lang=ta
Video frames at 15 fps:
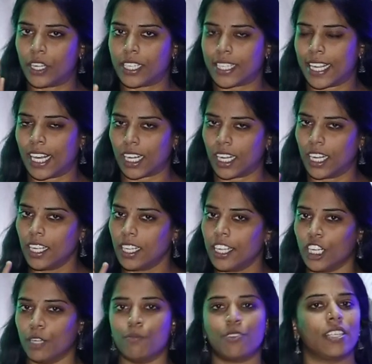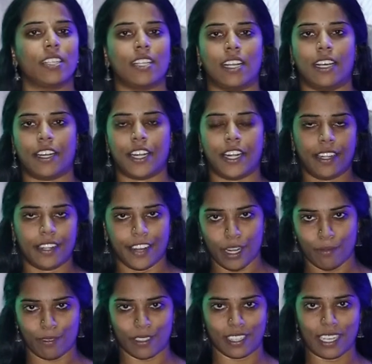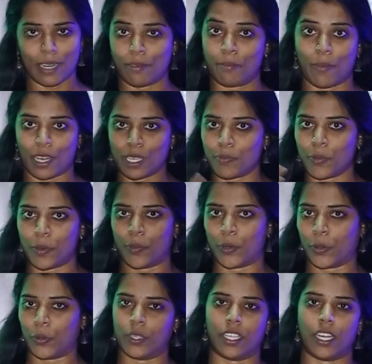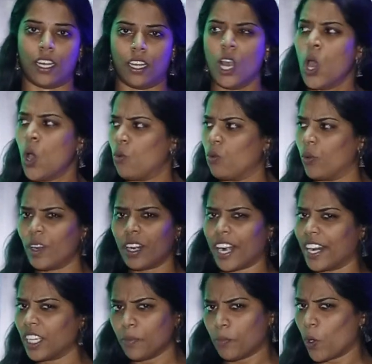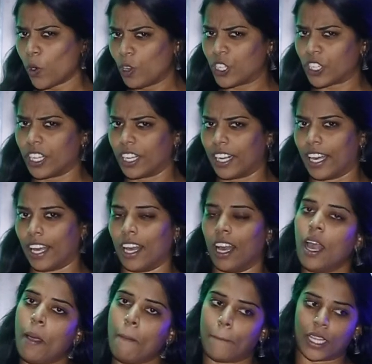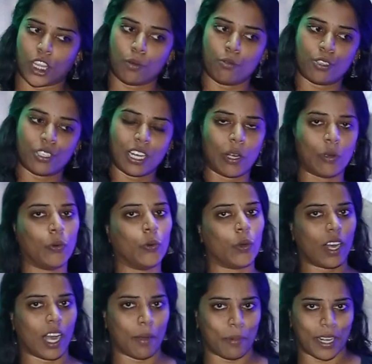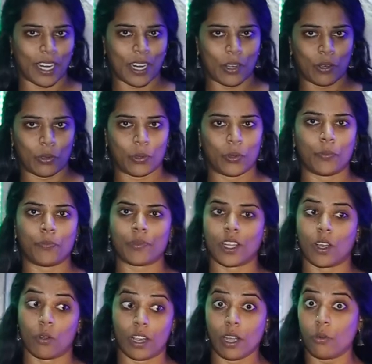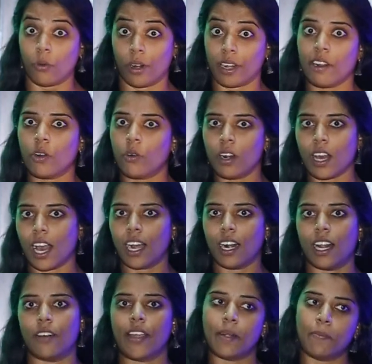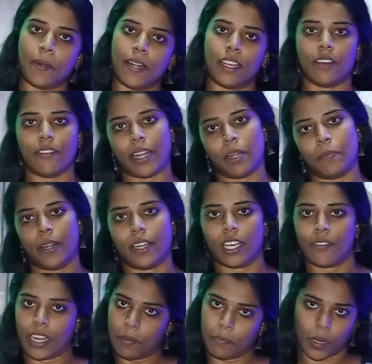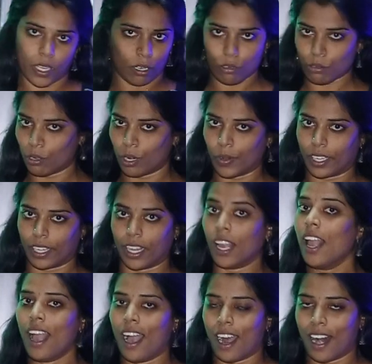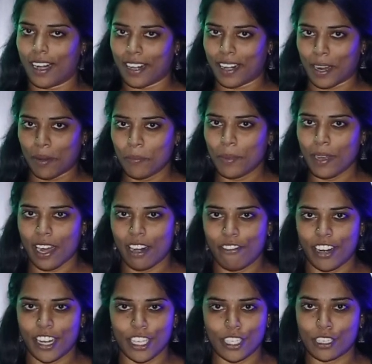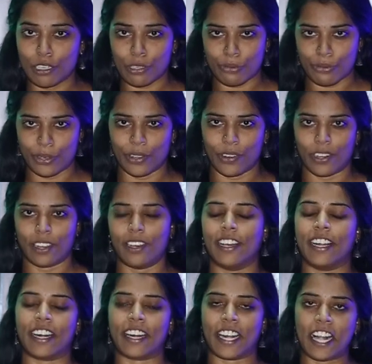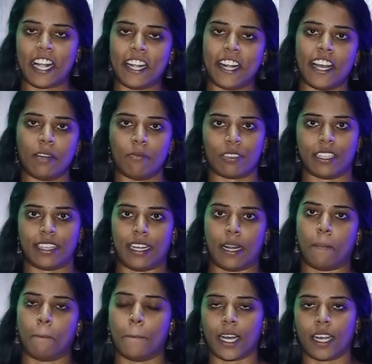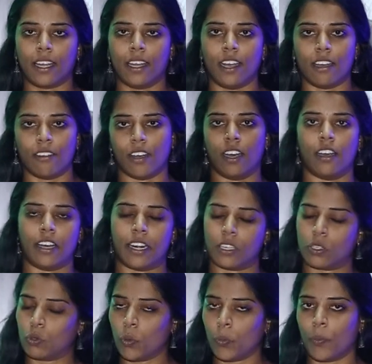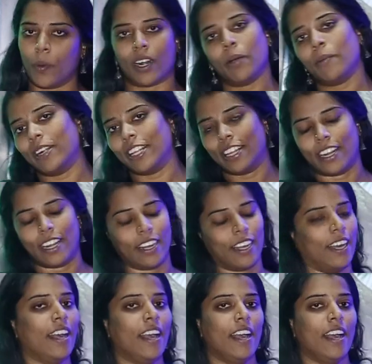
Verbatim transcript: சார் ரெண்டு நிமிஷத்தில் ரெண்டே நிமிஷத்தில் நமக்கு பாஸ்போர்ட் போட்டு கொடுத்துட்றாங்க ஒவ்வொரு கடைக்கு போகணும்னு வச்சுக்கோங்களேன் பத்து நிமிஷம் ஆகும் கால் மணி நேரம் ஆகும் ஏன் ஒன் ஹவர் கூட ஆகலாம் வெயிட் பண்ணுங்கள் வெயிட் பண்ணுங்கள் வெயிட் பண்ணுங்கன்னு சொல்லுவாங்க ஆனால் நம்ம ஆல்ஃபா டிஜிட்டல் ஸ்டுடியோவில் ரெண்டே நிமிஷத்தில் பக்காவாக சூப்பராக பண்ணி தராங்க